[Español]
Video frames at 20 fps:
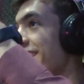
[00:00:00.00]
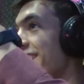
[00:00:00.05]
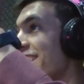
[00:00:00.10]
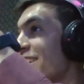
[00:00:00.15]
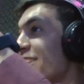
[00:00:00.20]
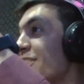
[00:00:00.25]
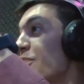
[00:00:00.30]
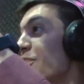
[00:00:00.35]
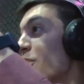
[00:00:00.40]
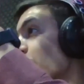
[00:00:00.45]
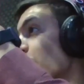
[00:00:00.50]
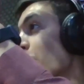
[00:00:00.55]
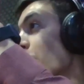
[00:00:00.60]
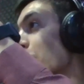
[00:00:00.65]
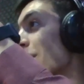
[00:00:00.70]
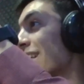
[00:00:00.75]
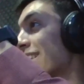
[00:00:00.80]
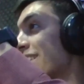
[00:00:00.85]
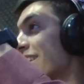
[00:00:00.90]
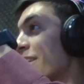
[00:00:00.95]
no
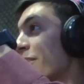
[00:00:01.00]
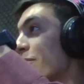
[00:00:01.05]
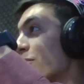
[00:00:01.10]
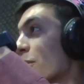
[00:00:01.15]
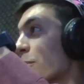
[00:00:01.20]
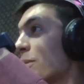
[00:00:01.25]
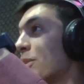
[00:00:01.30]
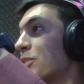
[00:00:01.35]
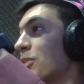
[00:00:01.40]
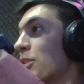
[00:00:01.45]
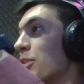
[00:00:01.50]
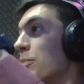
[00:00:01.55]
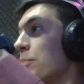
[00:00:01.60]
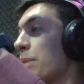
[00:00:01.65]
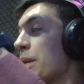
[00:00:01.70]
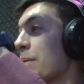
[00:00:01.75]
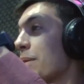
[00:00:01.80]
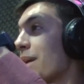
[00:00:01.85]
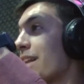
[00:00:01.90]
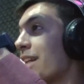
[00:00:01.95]
compartir información
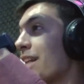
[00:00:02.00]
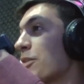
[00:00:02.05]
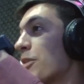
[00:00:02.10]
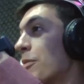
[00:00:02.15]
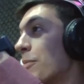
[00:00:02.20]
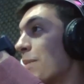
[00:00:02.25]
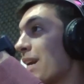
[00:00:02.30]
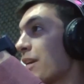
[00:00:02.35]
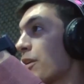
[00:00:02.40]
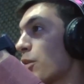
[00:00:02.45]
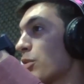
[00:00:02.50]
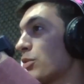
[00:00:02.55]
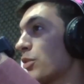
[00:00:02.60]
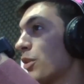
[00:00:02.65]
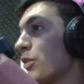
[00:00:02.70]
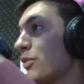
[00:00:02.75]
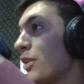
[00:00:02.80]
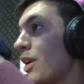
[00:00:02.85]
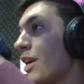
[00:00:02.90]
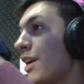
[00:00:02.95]
privada con
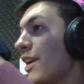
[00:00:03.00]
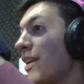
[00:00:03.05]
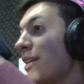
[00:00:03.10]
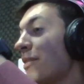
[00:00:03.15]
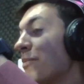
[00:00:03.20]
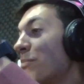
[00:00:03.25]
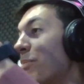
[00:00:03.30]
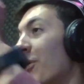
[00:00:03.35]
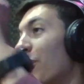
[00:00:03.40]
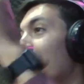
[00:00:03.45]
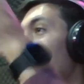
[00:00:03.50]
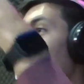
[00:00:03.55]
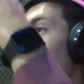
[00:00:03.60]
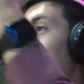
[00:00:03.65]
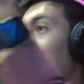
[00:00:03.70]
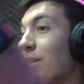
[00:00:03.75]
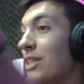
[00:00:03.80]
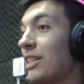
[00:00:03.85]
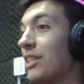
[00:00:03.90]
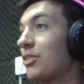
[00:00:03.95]
Microsoft, porque
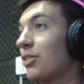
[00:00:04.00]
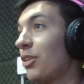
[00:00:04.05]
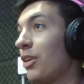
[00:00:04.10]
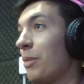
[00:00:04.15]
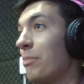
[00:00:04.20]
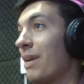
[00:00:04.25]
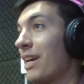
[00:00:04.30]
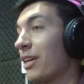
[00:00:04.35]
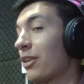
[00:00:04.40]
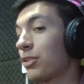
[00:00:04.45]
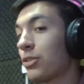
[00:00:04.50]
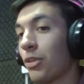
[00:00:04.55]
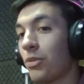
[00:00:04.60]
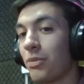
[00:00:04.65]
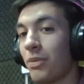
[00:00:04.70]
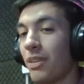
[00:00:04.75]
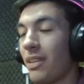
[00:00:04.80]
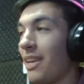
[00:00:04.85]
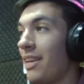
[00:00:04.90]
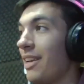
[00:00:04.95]
después de eso eh, Microsoft,
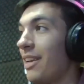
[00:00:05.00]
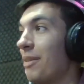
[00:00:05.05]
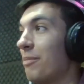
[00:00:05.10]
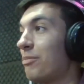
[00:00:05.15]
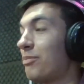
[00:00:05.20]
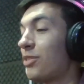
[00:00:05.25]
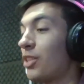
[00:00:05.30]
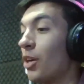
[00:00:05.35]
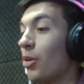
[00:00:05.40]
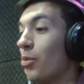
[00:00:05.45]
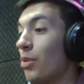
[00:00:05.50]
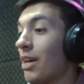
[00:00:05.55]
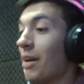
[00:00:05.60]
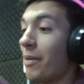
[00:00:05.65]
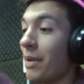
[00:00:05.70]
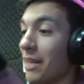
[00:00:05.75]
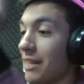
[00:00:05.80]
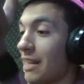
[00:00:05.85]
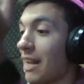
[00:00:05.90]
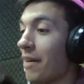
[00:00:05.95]
eh, según la,
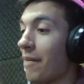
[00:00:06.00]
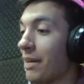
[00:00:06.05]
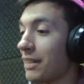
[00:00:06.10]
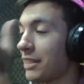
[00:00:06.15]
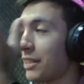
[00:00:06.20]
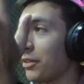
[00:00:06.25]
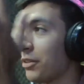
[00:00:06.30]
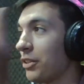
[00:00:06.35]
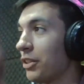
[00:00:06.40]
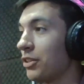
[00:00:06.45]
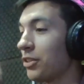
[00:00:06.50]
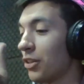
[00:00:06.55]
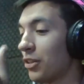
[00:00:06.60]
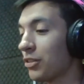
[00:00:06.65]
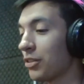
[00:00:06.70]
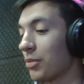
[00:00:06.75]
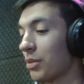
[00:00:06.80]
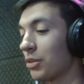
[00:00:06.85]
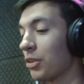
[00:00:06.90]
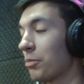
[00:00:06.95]
base de condiciones, no
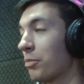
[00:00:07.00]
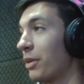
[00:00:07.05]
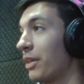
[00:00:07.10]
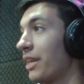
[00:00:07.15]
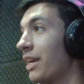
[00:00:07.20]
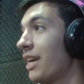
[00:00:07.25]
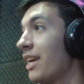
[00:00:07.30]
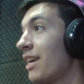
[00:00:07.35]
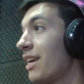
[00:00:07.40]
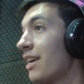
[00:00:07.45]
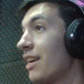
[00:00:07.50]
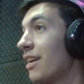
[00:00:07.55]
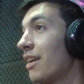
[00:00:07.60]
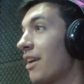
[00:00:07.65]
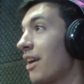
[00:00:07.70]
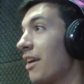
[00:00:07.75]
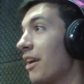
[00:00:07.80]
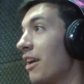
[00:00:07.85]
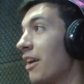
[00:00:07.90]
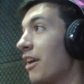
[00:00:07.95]
sé cuánto puede
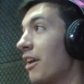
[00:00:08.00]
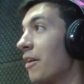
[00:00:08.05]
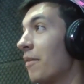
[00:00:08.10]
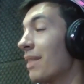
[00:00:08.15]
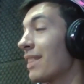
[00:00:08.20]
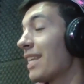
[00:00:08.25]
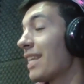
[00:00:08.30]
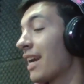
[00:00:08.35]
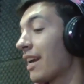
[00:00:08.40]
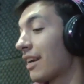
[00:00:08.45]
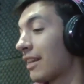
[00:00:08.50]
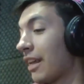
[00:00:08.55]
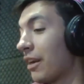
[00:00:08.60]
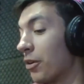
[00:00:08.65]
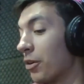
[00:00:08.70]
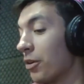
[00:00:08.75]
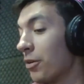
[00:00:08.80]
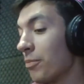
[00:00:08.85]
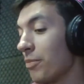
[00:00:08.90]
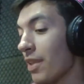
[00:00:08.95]
eh, venderla, ¿no?